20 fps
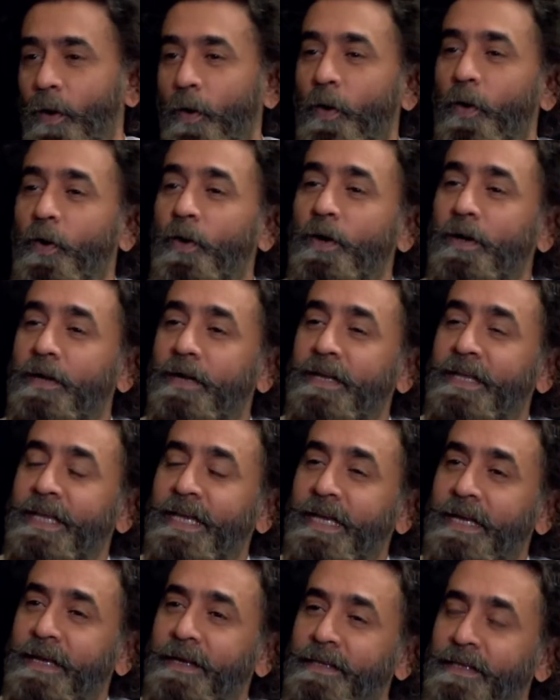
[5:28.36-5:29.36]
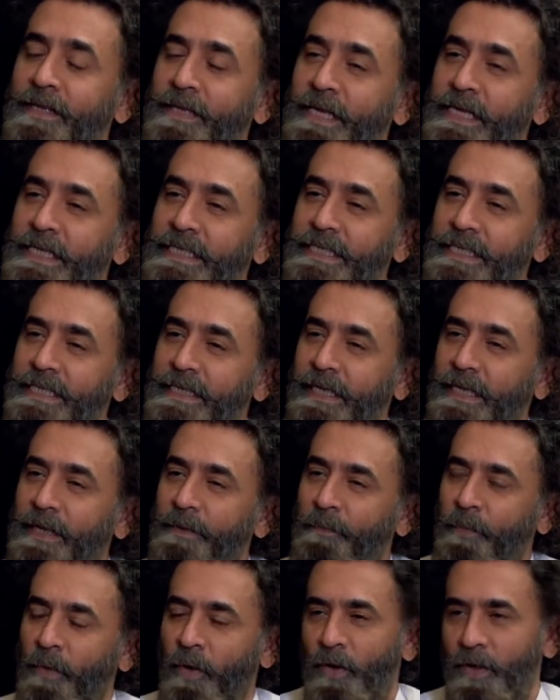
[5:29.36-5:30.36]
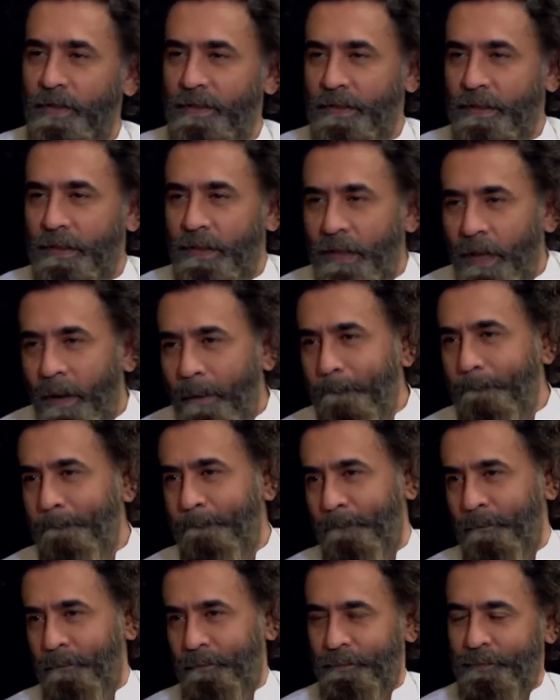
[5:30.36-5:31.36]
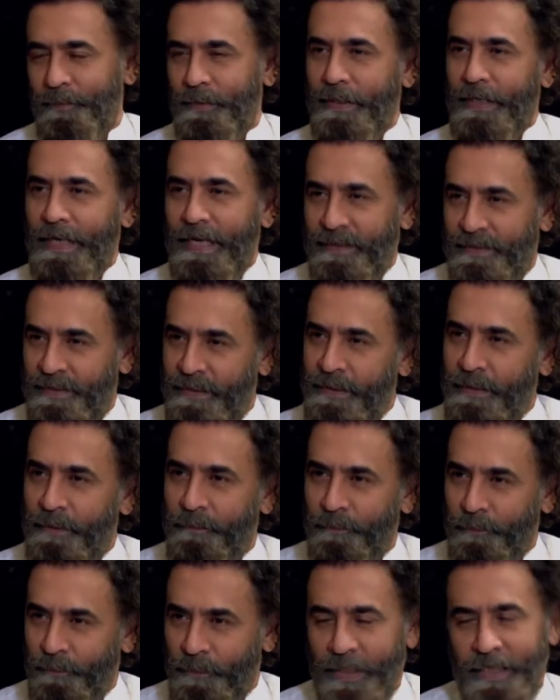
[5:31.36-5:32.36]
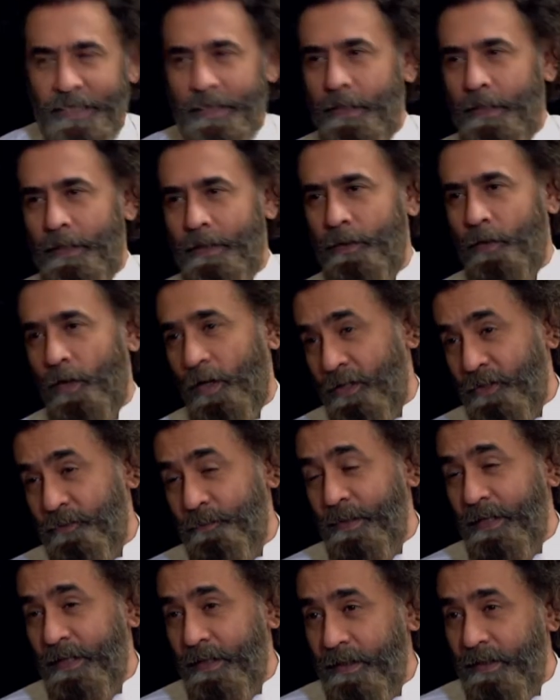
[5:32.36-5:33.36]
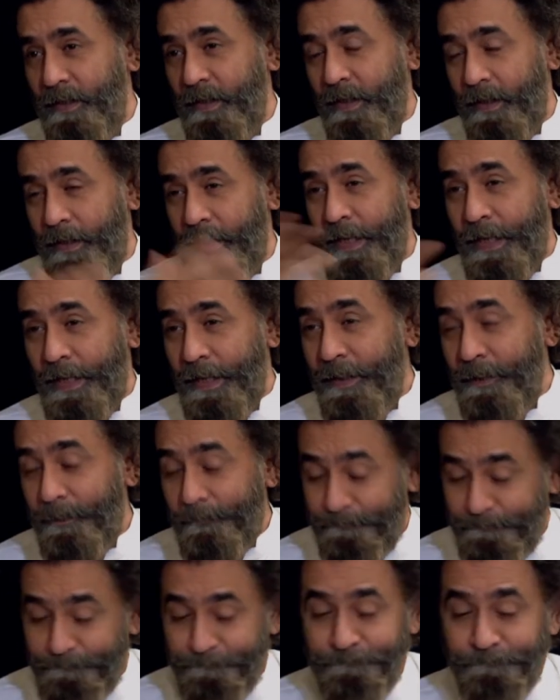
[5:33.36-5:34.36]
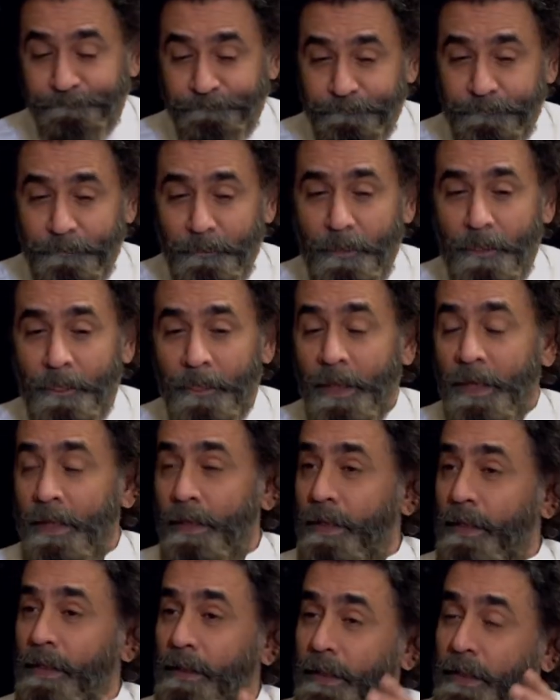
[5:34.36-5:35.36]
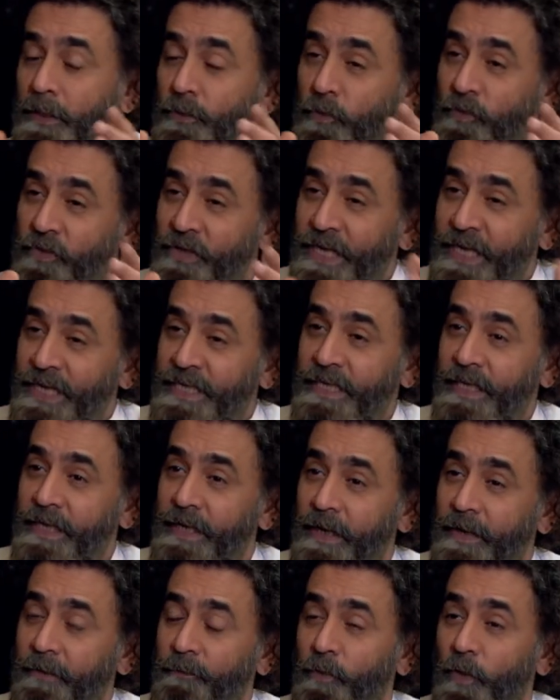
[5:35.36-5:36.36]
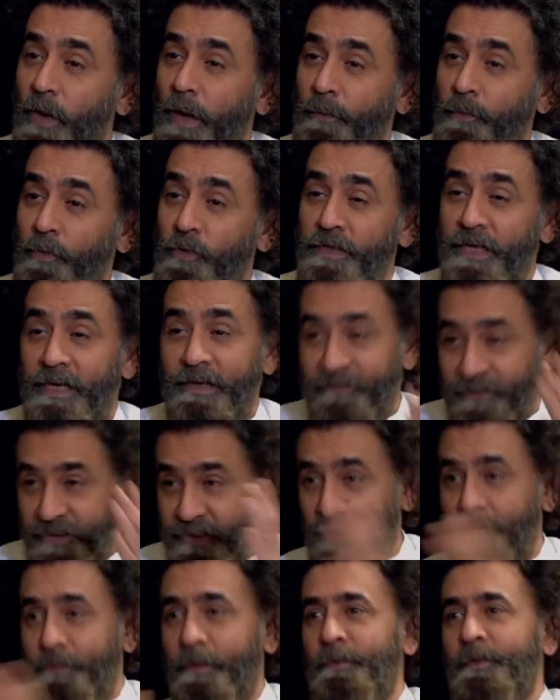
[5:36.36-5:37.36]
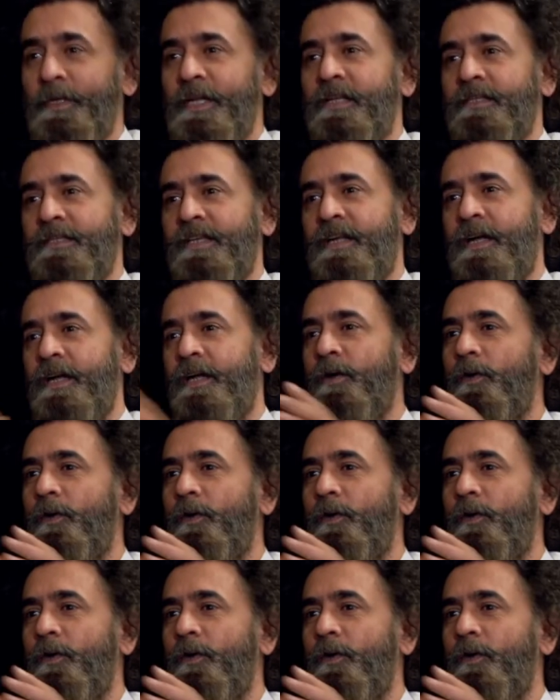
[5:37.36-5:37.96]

और ये थिएटर के बहुत कम ऐसी मेरी नॉलेज में है कि जो थिएटर है वो आपको टेलीविज़न पे भी नज़र आया